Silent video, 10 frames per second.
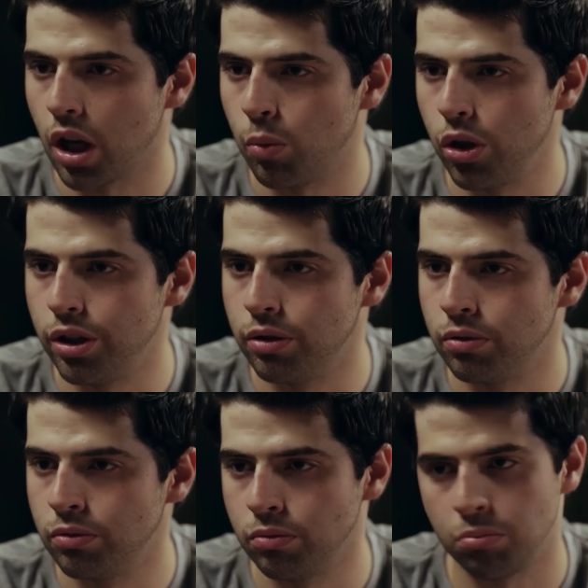سلمولي
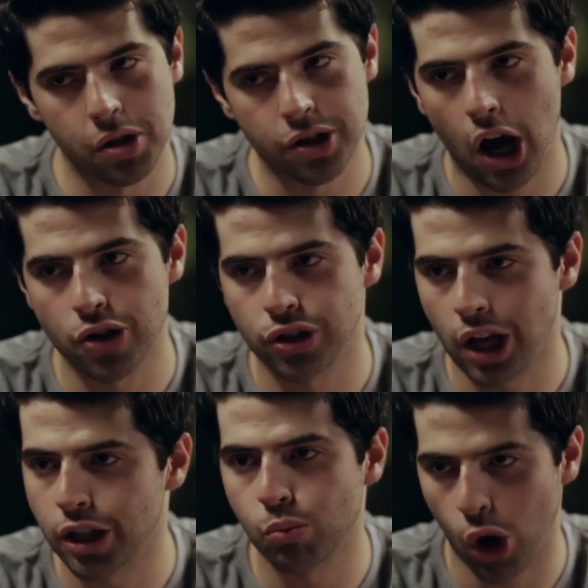ما يزحش
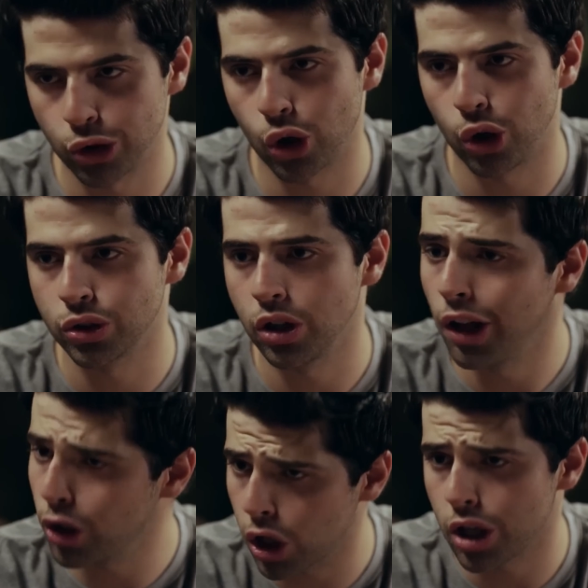انت عندك محاضرات
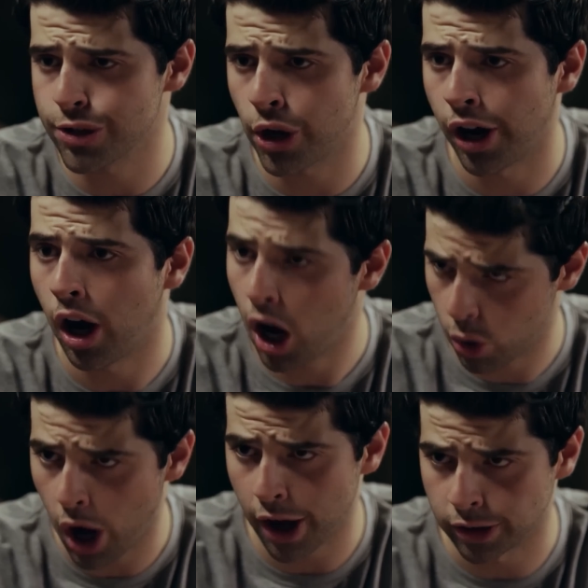انا راجل صايع
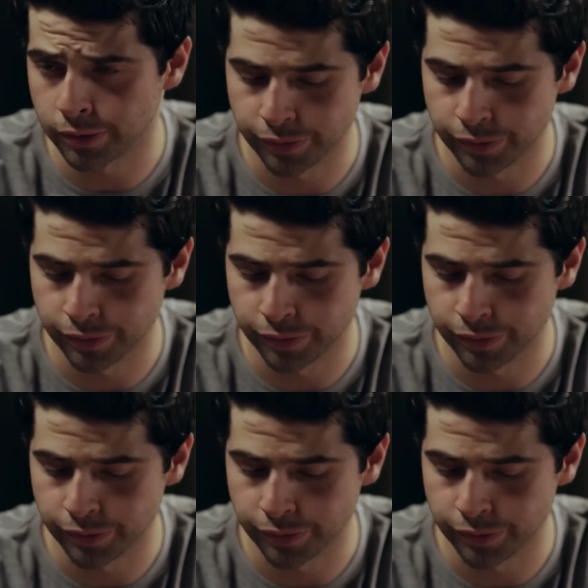هروح انا